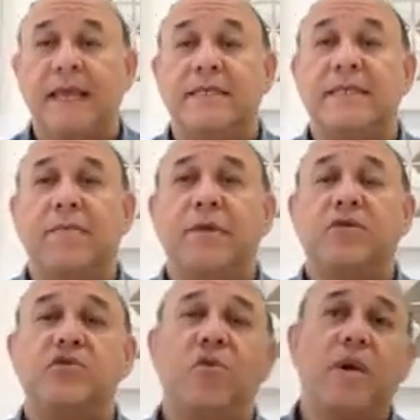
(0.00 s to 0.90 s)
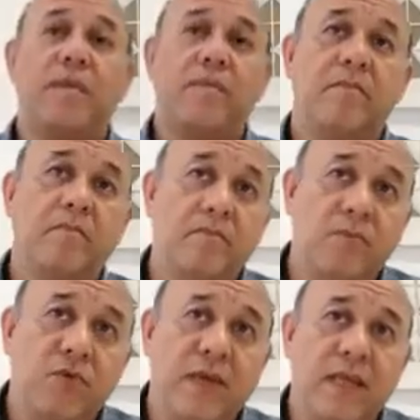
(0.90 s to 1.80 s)
Se a pessoa,
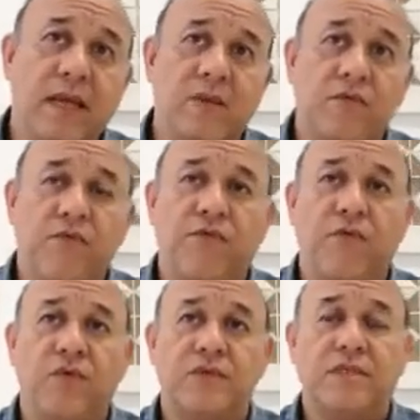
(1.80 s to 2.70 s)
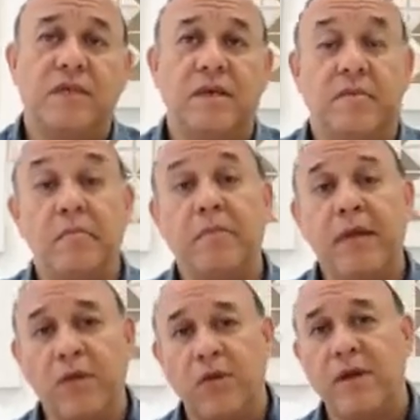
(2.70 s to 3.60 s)
no entanto, fosse
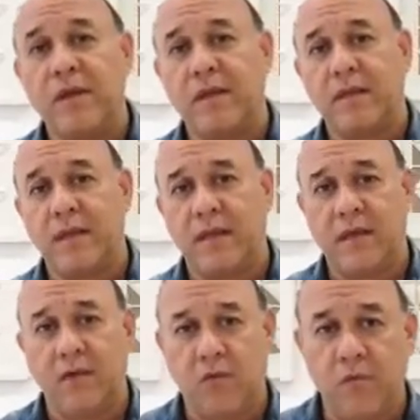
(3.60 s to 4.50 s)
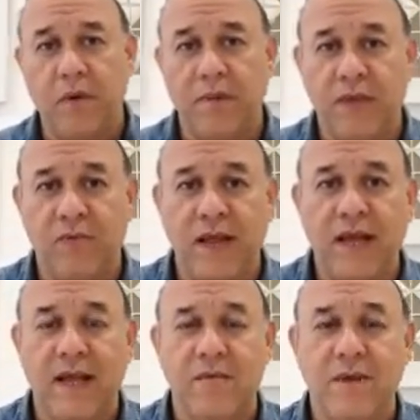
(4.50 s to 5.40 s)
menor que o comprimento da
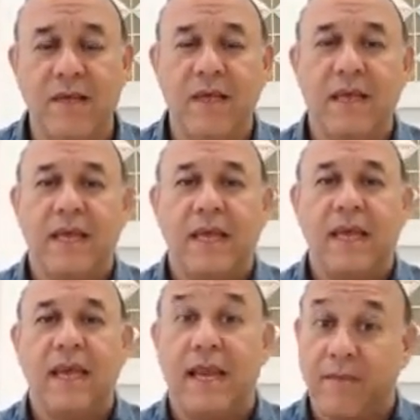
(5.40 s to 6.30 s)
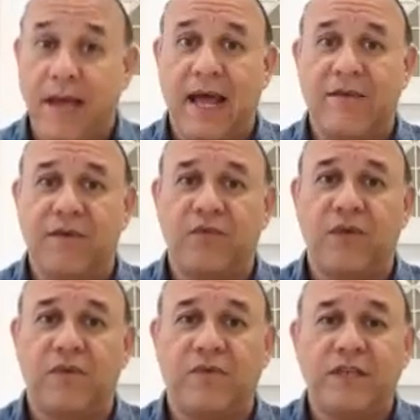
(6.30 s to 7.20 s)
cama, ele amarrava
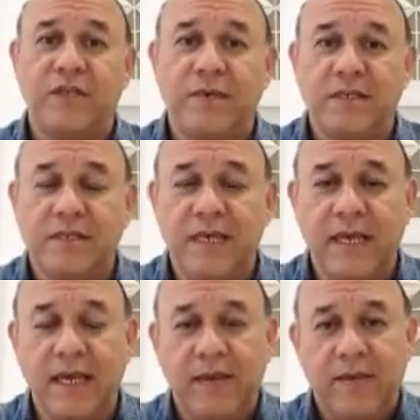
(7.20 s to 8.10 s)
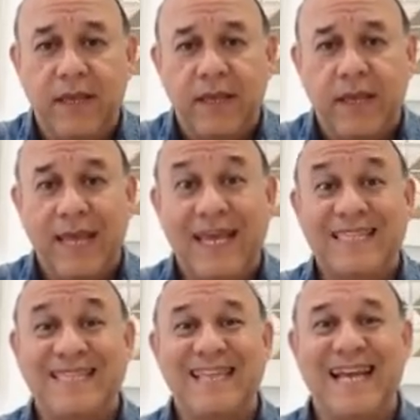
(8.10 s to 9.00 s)
suas vítimas e
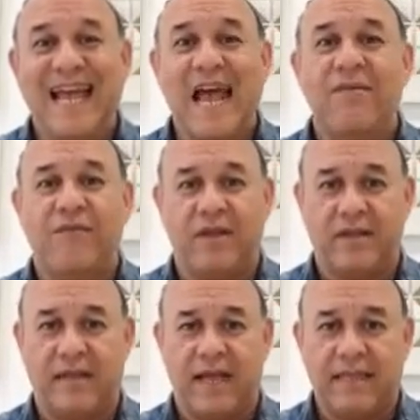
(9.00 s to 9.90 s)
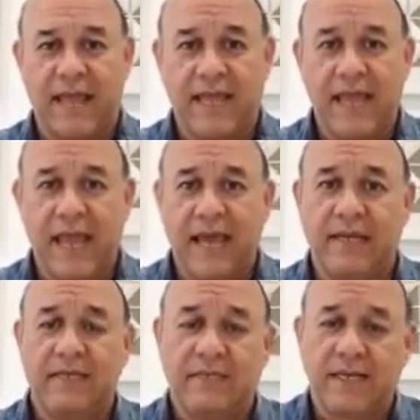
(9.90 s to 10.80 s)
esticava até que
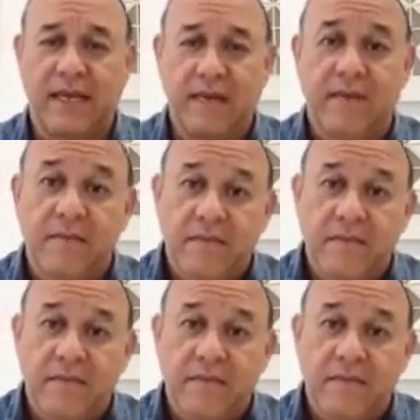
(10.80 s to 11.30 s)
elas se